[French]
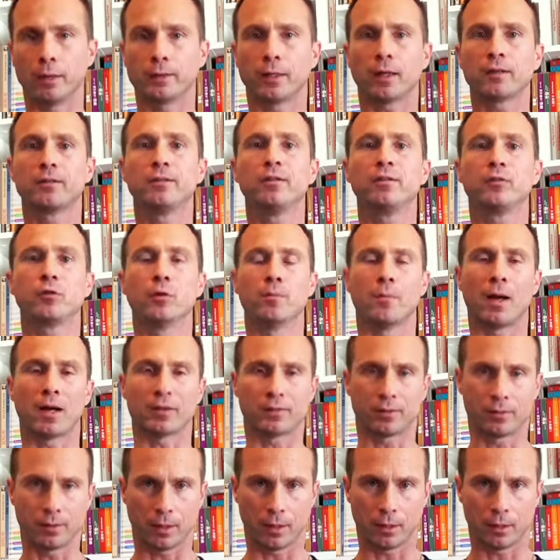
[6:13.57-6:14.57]
un artiste
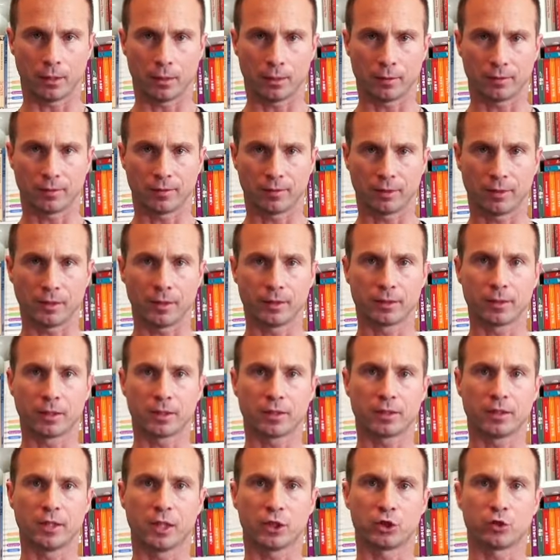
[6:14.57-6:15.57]
martial, c'est quelqu'un
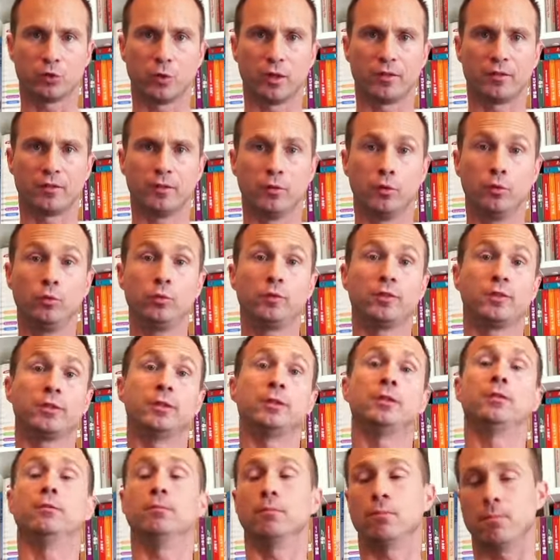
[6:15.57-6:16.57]
qui a choisi
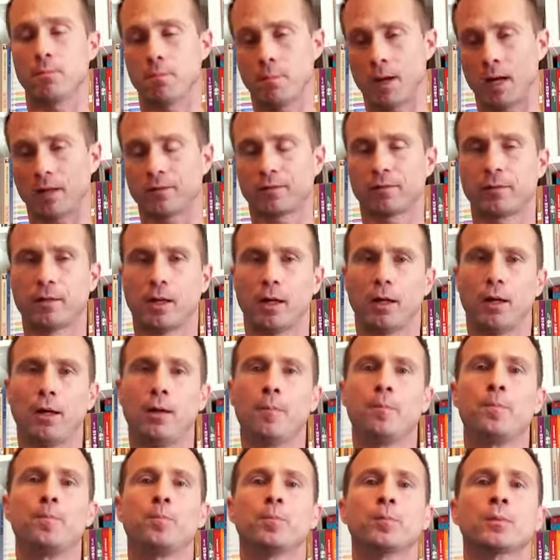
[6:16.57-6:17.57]
l'outil martial